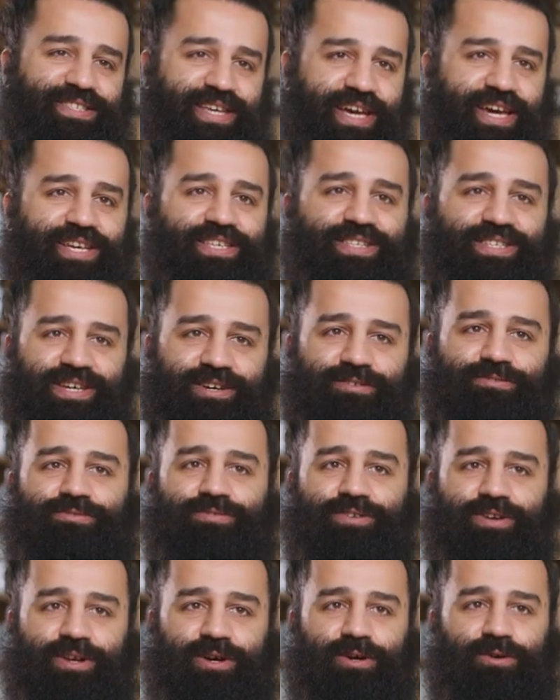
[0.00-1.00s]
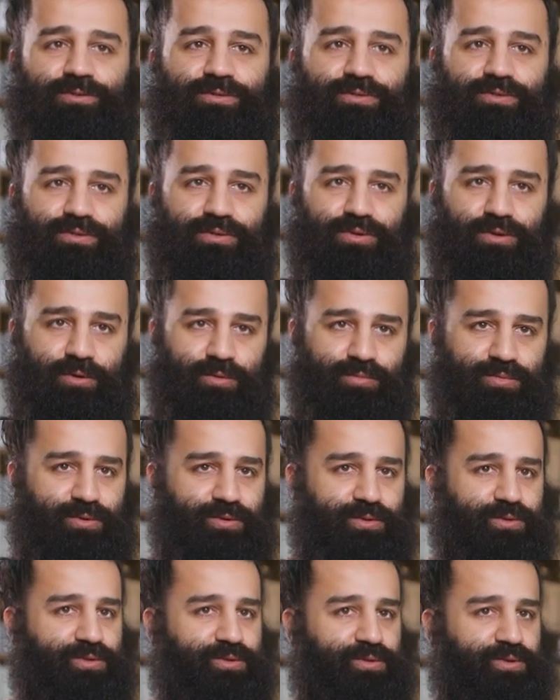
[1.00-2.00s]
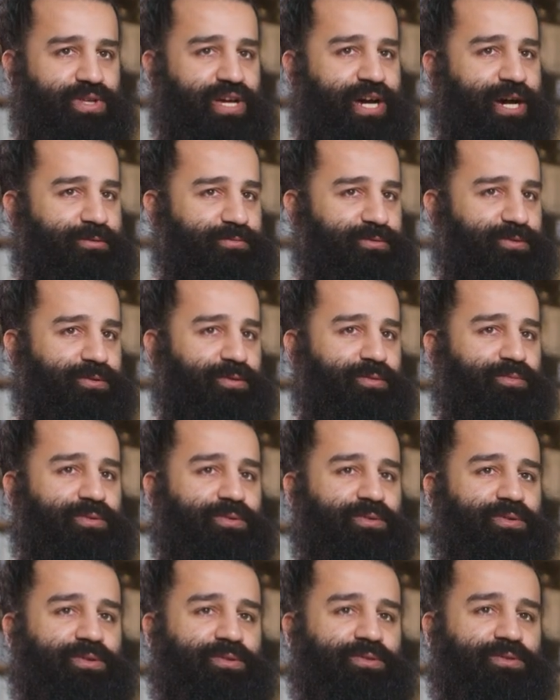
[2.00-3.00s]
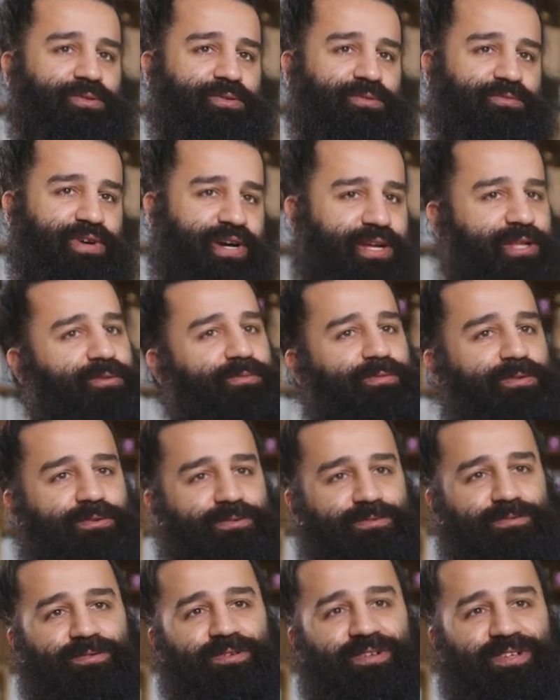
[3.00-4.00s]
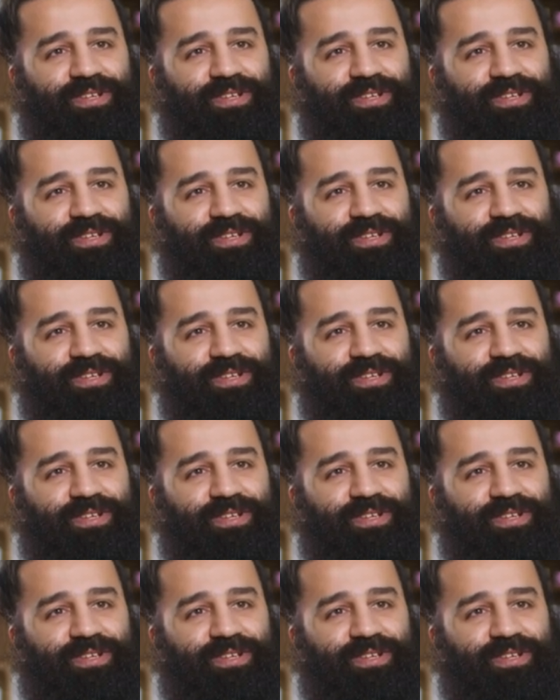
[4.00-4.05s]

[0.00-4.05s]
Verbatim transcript: sehr, sehr viel auf Übungs- und Abendübungen und Weiterbildung.